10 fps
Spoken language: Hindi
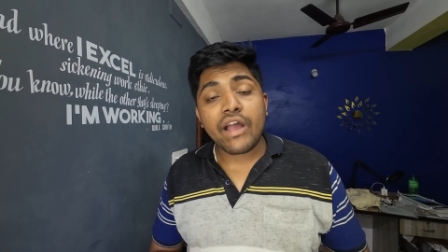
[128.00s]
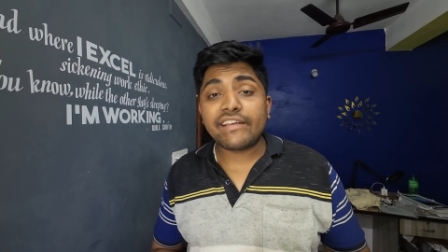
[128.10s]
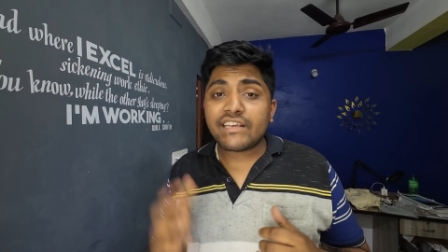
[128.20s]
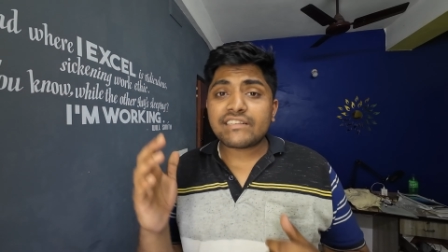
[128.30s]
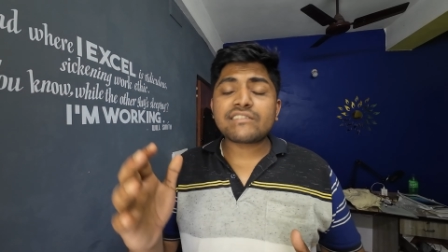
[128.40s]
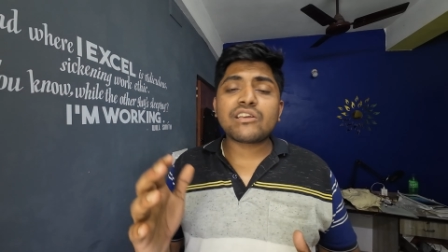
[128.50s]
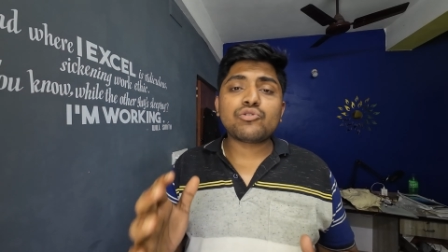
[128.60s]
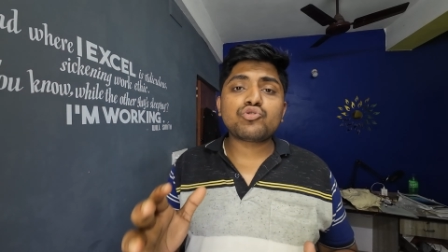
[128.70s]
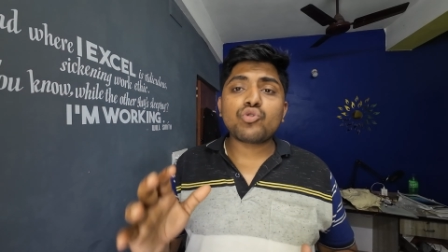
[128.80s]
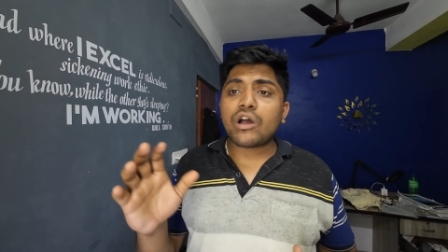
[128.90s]
इसके साथ साथ
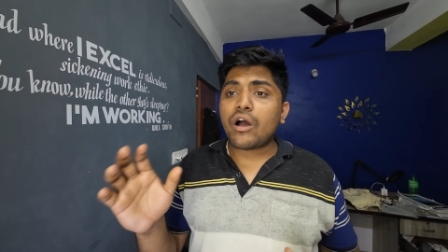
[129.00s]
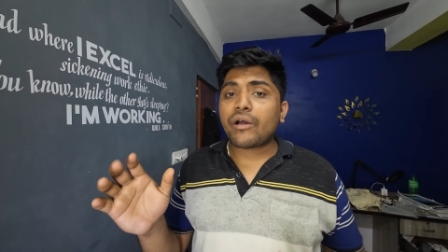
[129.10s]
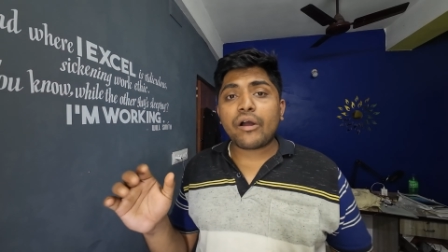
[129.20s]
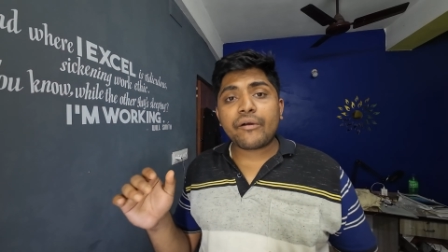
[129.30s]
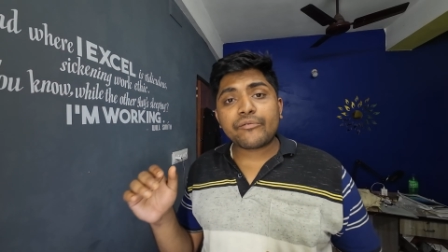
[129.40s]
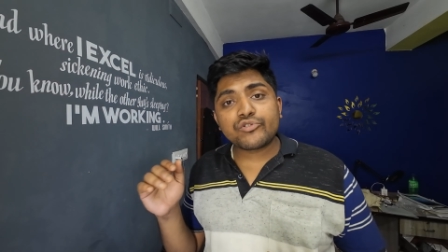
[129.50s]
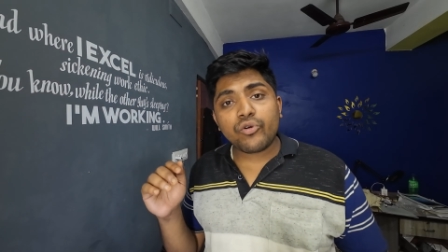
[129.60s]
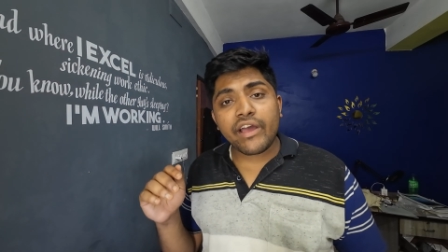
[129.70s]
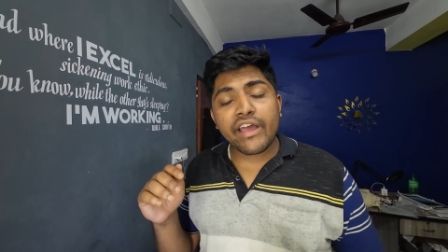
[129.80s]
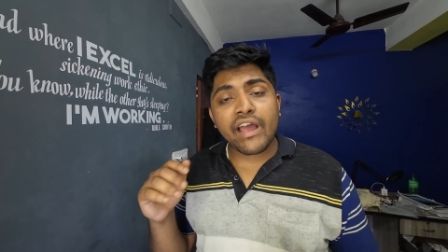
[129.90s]
दोस्तों
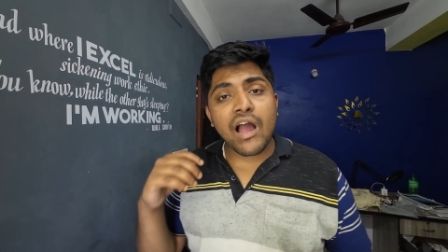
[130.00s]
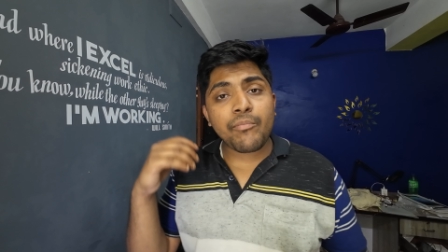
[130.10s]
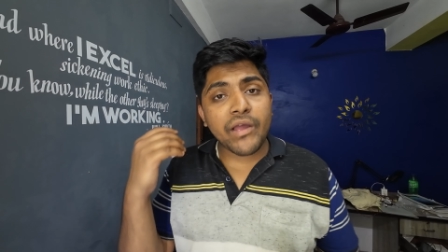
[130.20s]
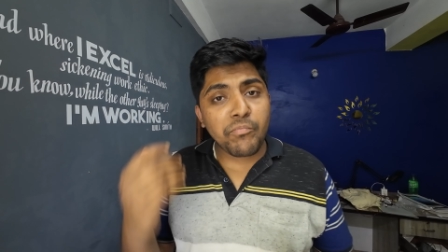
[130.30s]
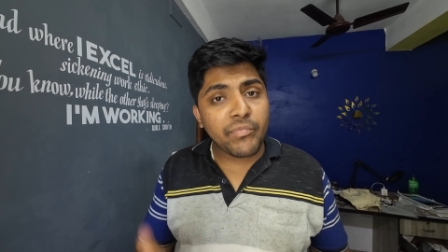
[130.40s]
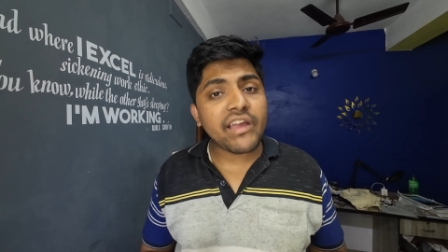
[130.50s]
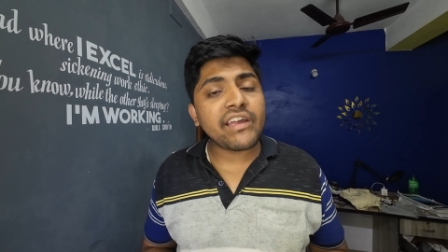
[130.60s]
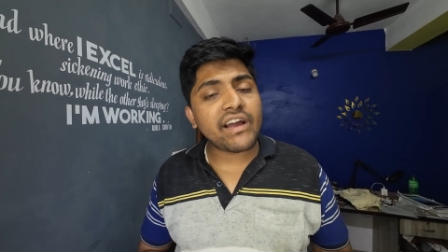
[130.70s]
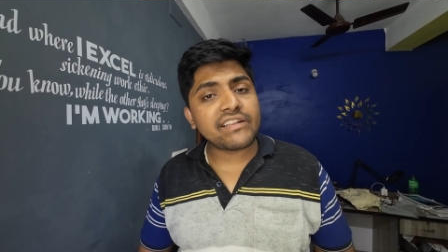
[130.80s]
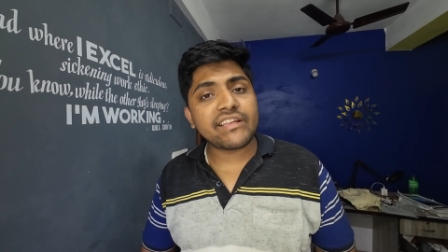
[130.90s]
जो है आप एम
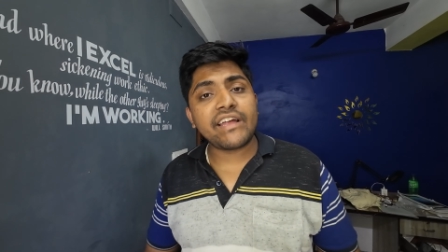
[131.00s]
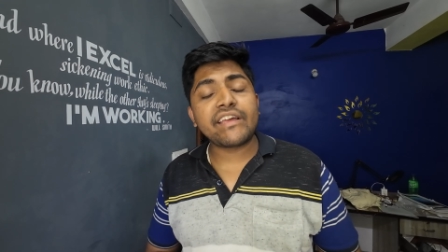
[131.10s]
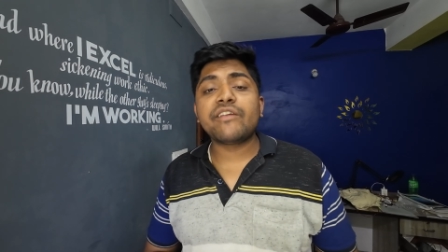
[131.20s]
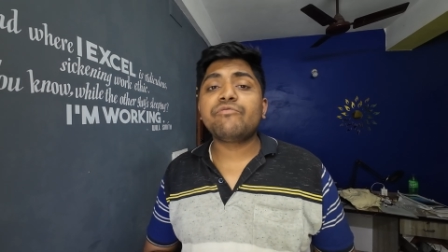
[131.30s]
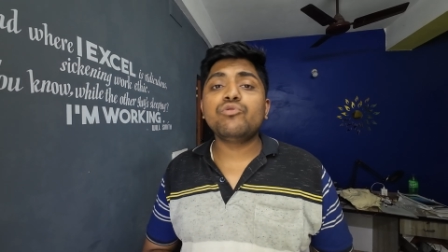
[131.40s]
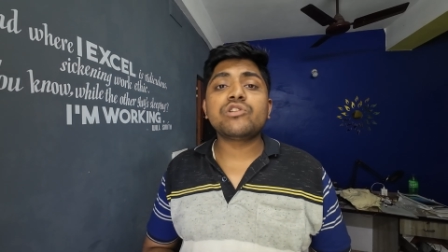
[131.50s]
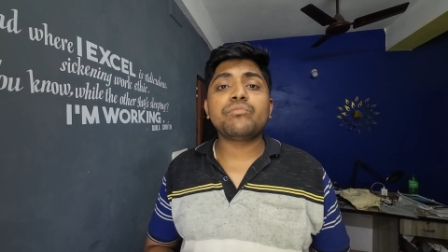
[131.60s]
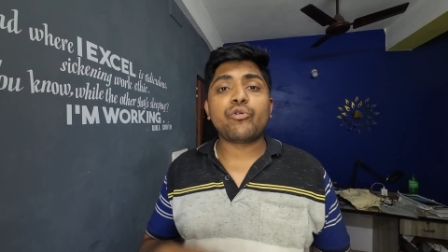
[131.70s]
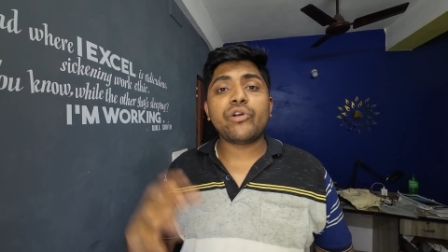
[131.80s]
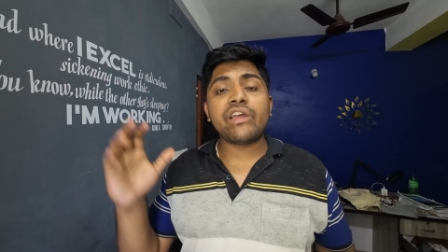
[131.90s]
की अगर तैयारी करें फ्यूचर
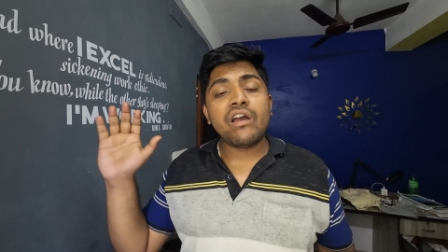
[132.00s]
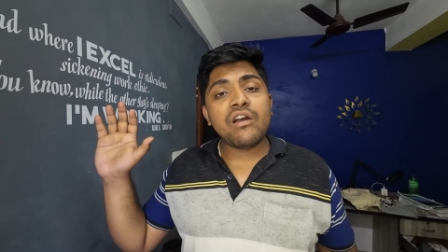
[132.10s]
में कोई